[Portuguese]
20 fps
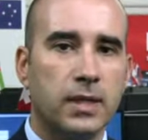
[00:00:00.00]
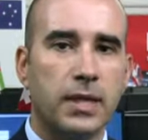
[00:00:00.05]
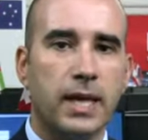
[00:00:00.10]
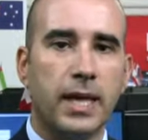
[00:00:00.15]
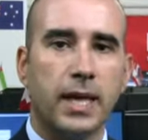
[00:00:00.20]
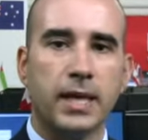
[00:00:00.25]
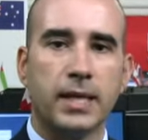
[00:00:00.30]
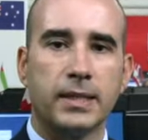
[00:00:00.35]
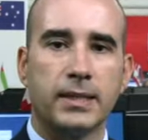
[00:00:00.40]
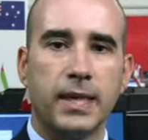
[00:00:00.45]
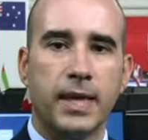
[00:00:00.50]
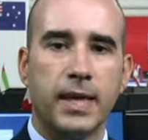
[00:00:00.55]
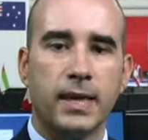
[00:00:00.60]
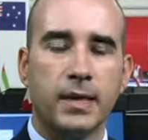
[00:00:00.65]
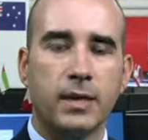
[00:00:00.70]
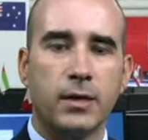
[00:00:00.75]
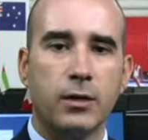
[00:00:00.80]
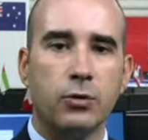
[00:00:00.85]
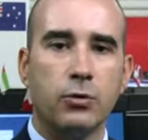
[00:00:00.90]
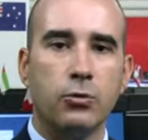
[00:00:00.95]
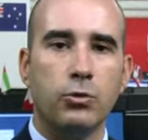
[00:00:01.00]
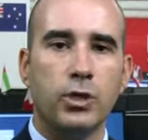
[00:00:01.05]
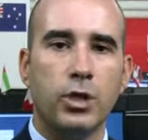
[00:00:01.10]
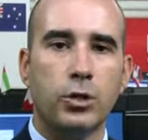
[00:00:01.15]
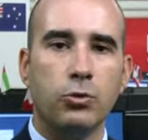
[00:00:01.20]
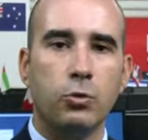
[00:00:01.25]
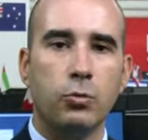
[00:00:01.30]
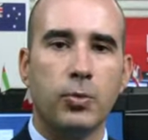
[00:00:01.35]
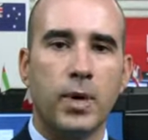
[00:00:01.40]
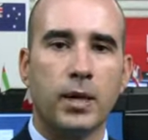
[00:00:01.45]
Na Inglaterra,
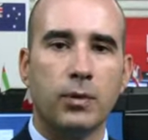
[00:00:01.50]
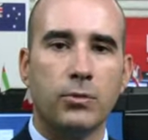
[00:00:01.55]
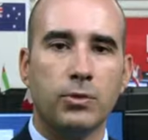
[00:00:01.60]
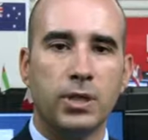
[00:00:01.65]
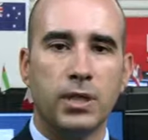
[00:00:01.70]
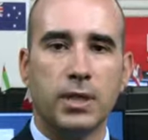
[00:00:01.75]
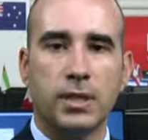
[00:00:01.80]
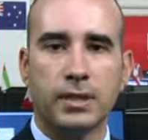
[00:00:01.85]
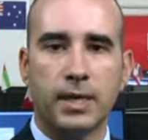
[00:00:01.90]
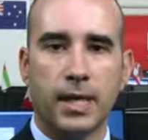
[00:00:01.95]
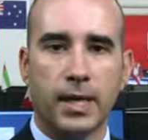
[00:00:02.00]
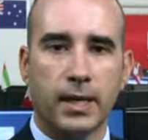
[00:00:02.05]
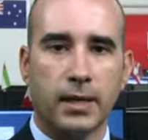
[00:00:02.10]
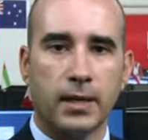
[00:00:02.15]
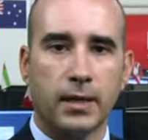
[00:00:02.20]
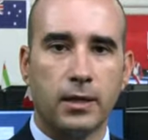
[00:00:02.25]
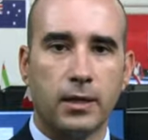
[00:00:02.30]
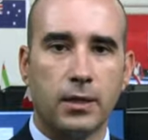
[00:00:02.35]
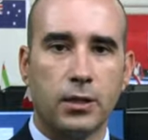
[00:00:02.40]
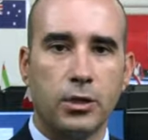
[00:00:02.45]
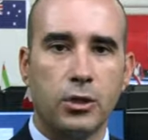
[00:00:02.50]
reunião do Banco de Inglaterra.